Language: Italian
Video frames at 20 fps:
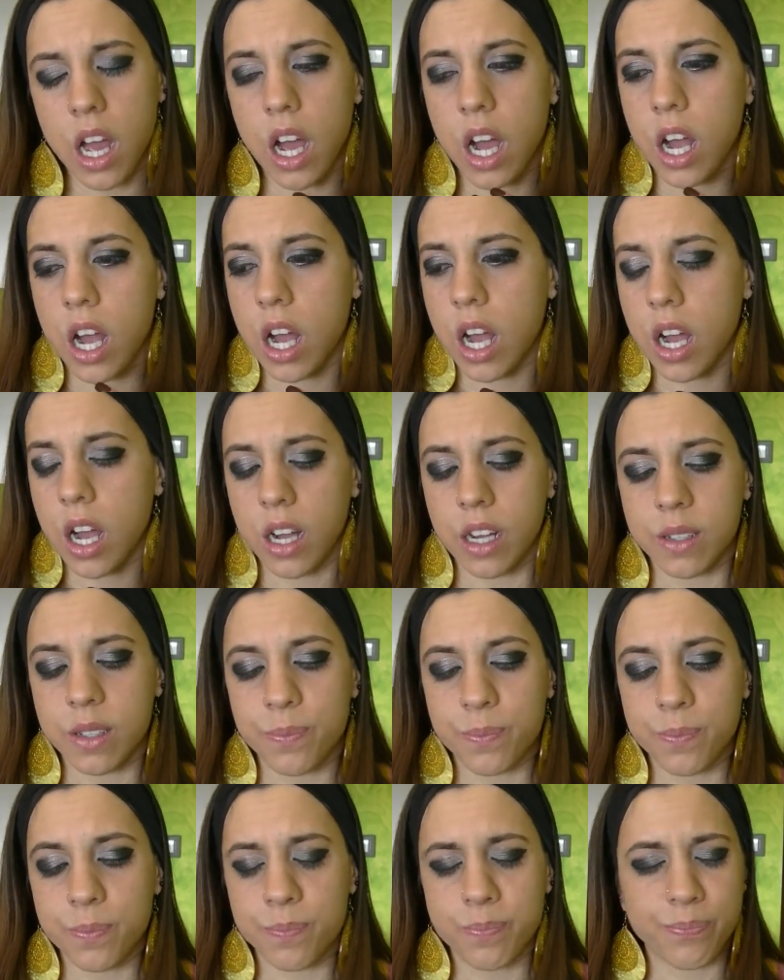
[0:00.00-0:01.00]
Eh,
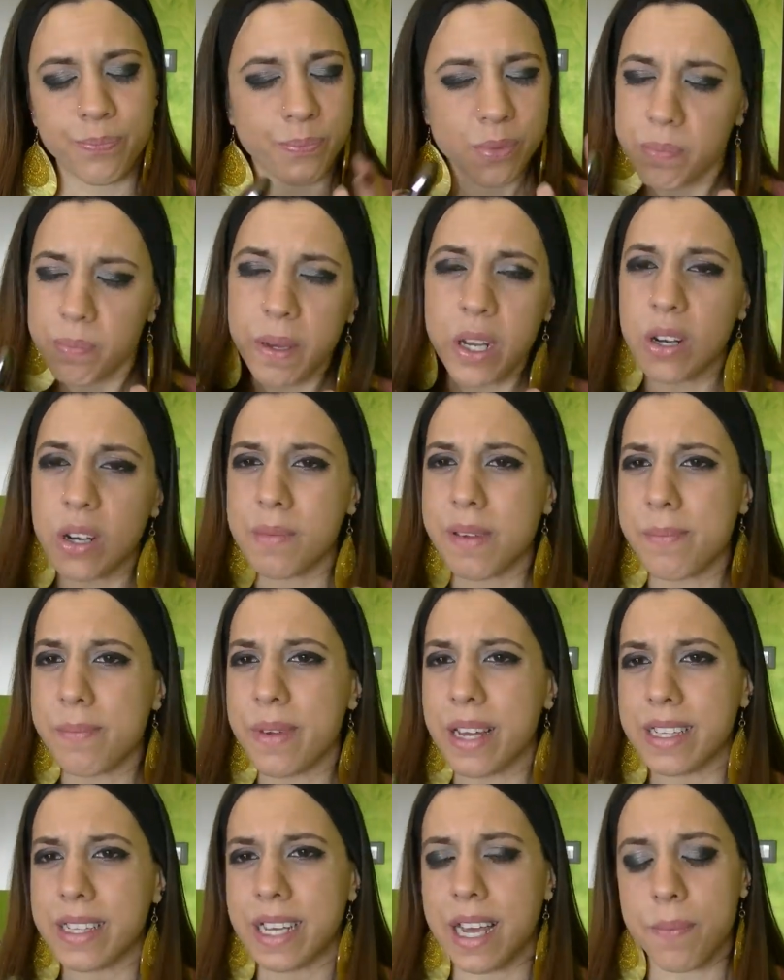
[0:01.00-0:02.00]
spero mi
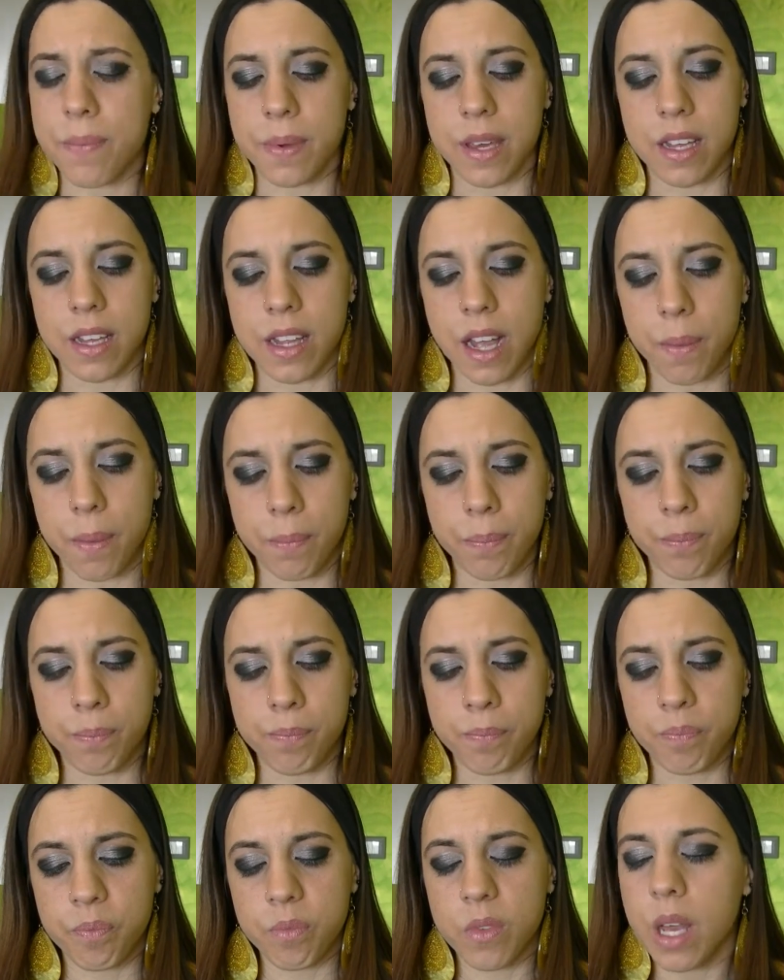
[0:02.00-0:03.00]
abbiate capita.
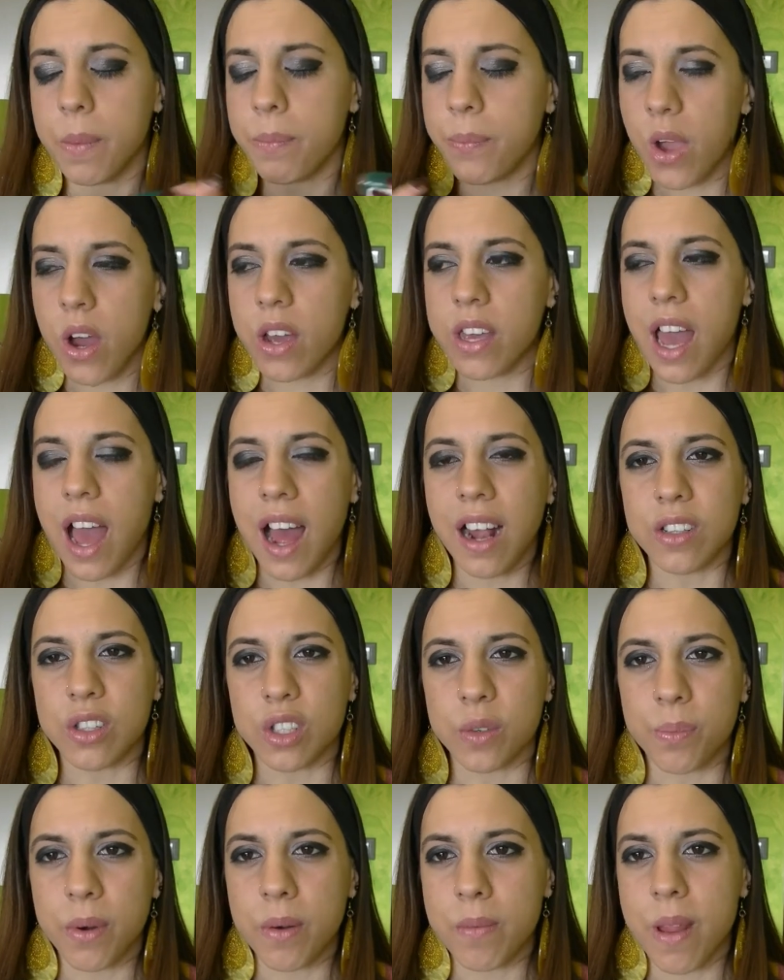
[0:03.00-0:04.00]
Poi,
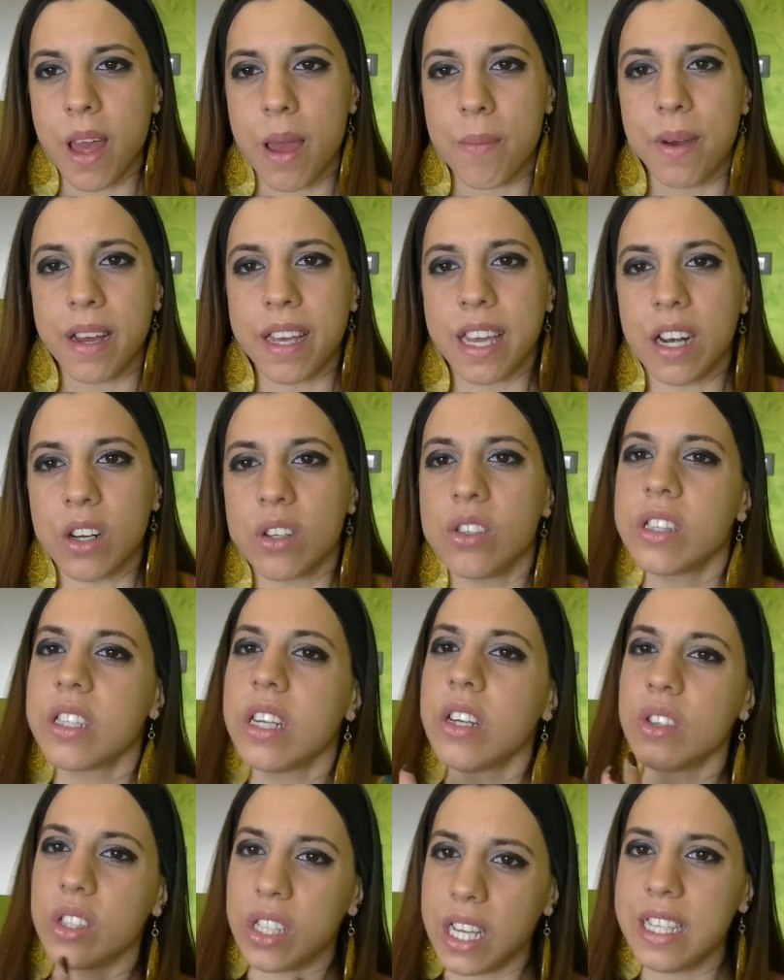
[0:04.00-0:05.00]
altro problema che al
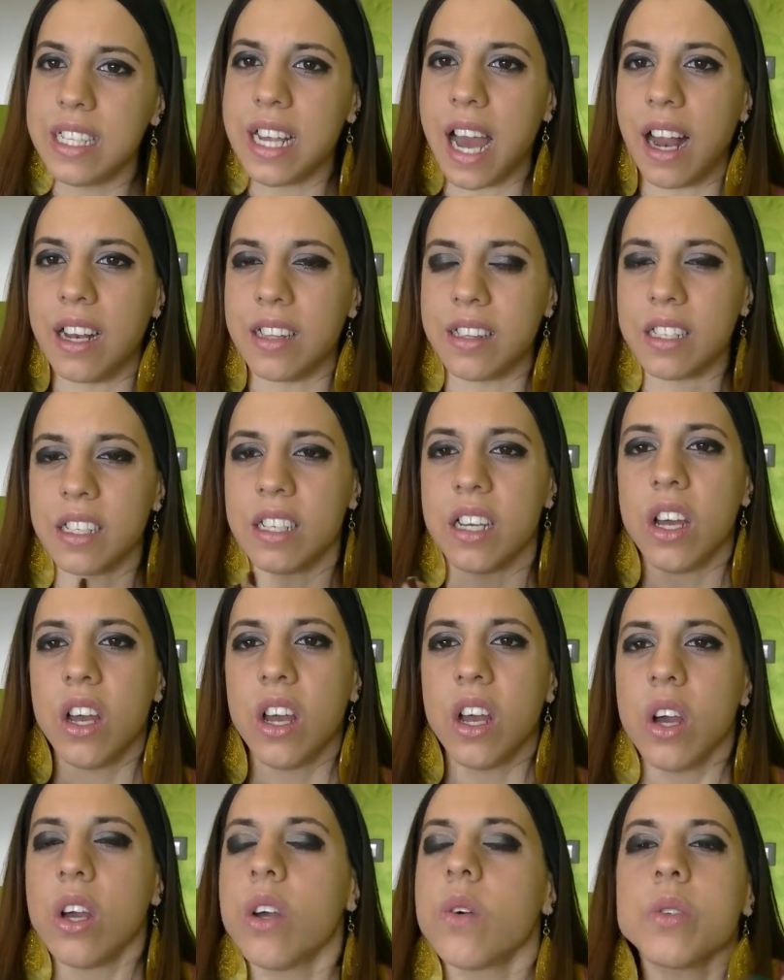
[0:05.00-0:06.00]
contrario degli altri,
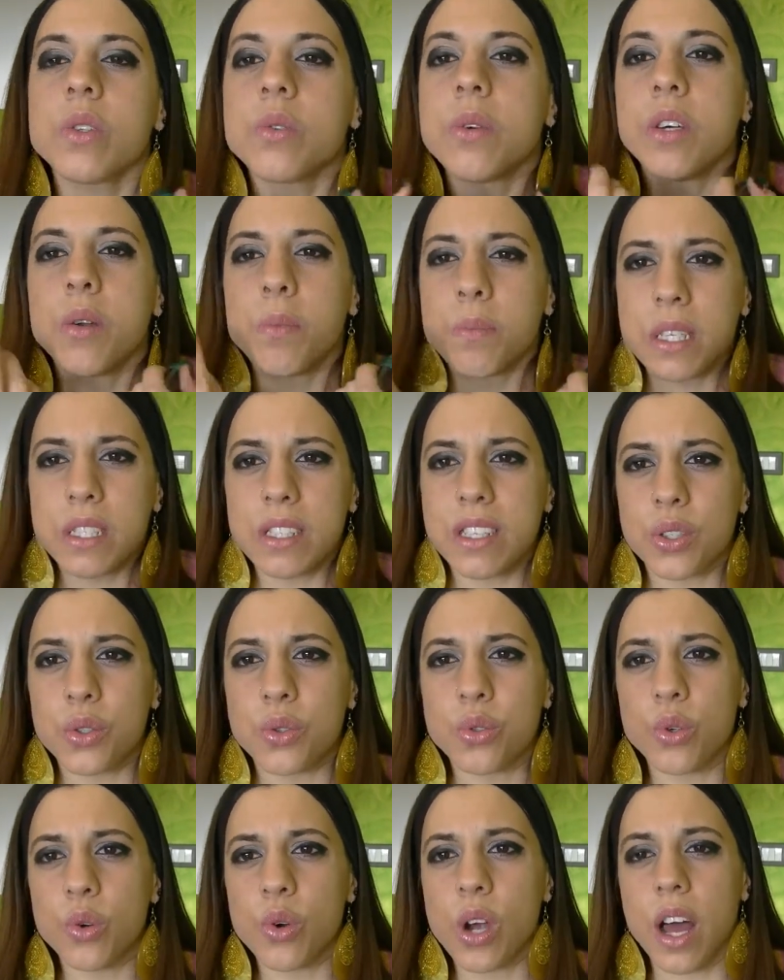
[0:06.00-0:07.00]
questo qua non mi si
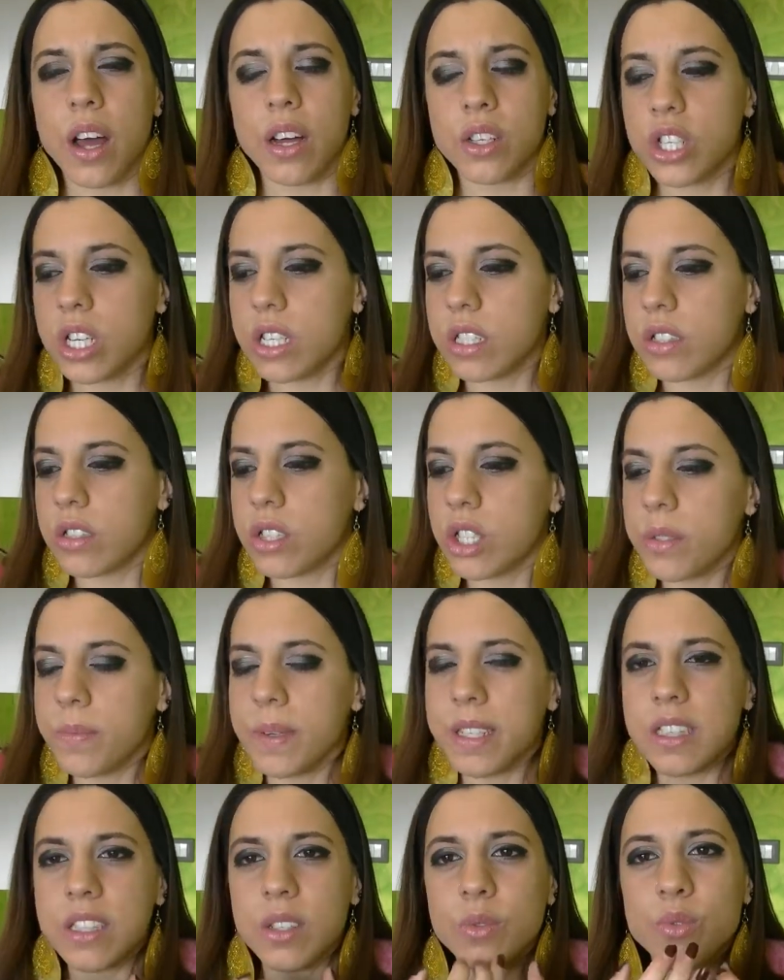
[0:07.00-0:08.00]
asciuga, cioè ci
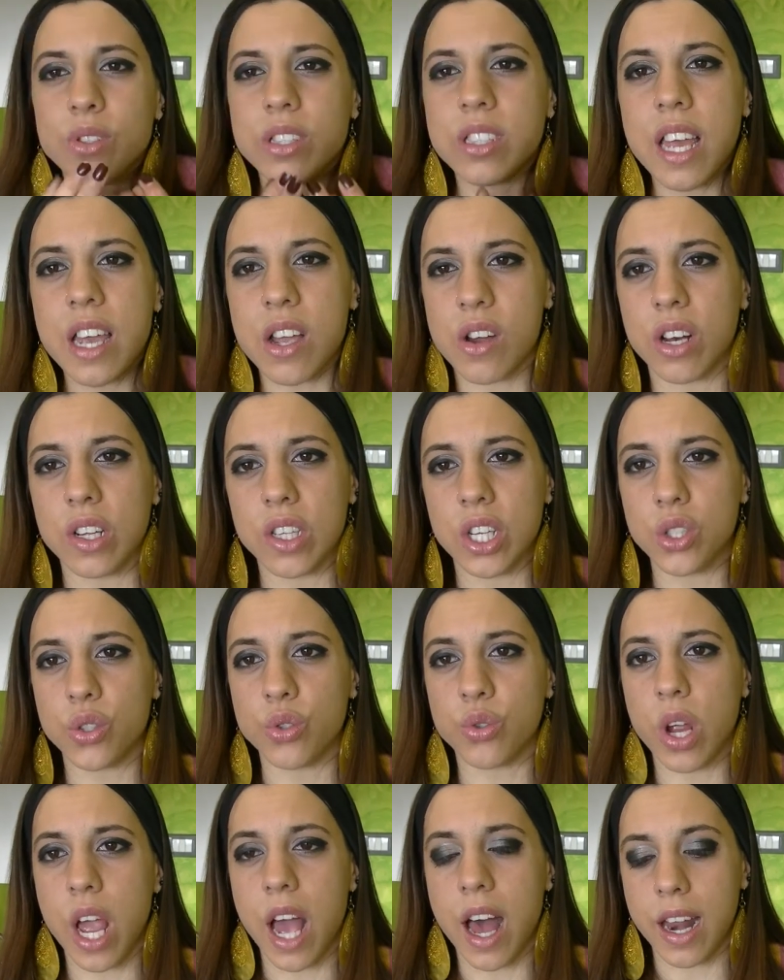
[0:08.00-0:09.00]
mette un secolo ad
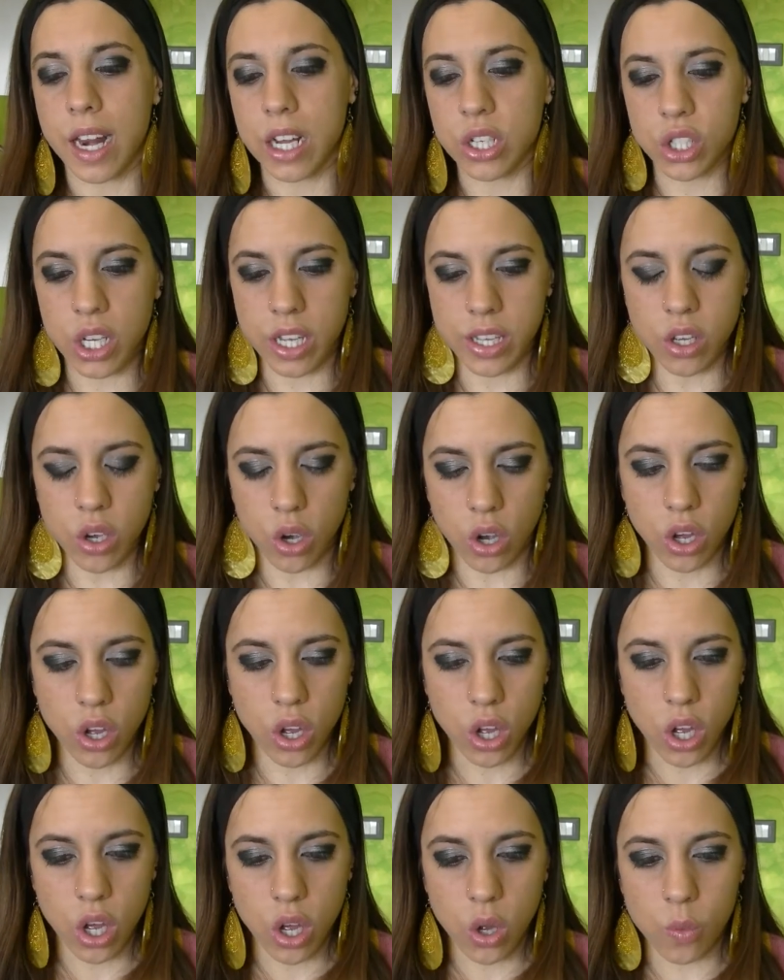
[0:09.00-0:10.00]
asciugare. Cioè io,
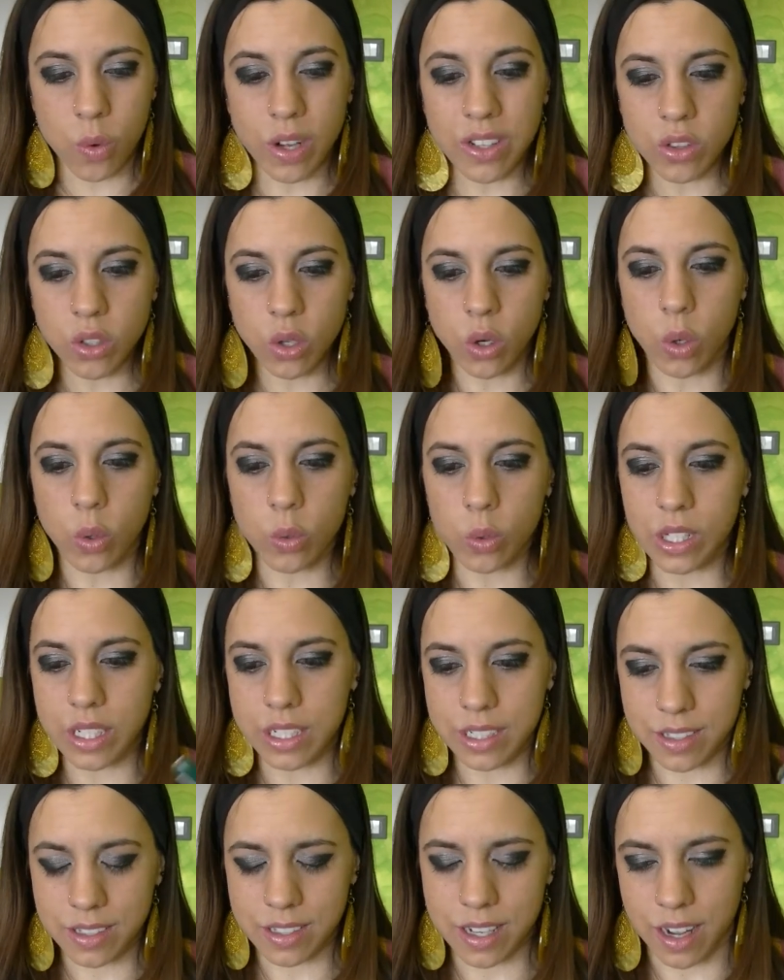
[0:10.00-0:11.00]
quando l'ho
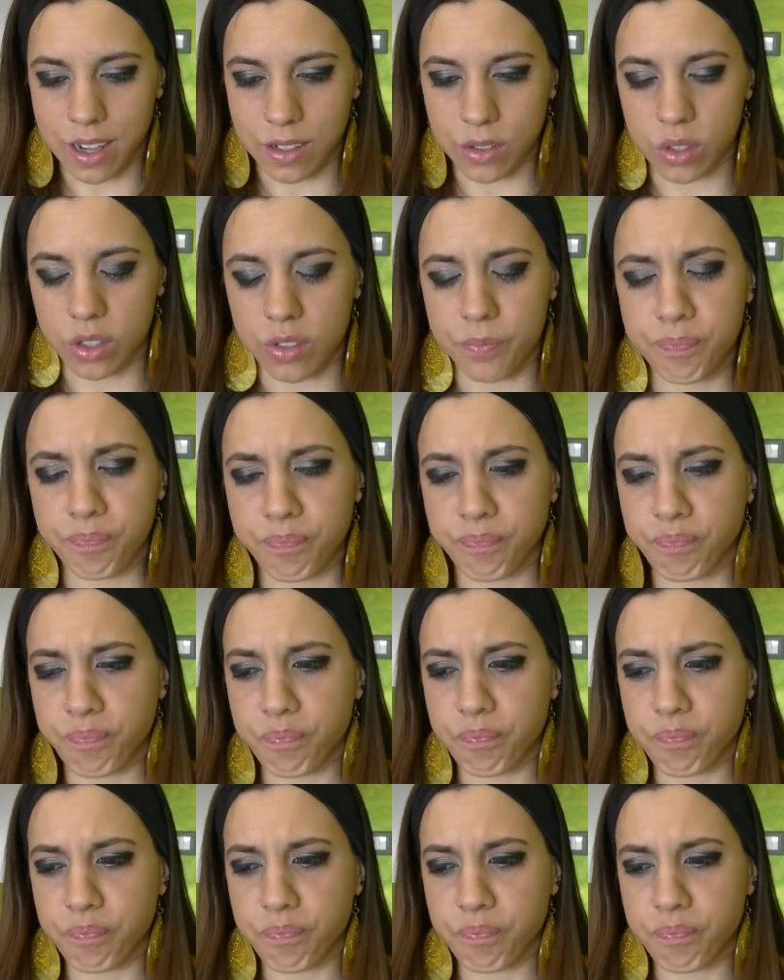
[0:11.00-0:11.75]
utilizzato,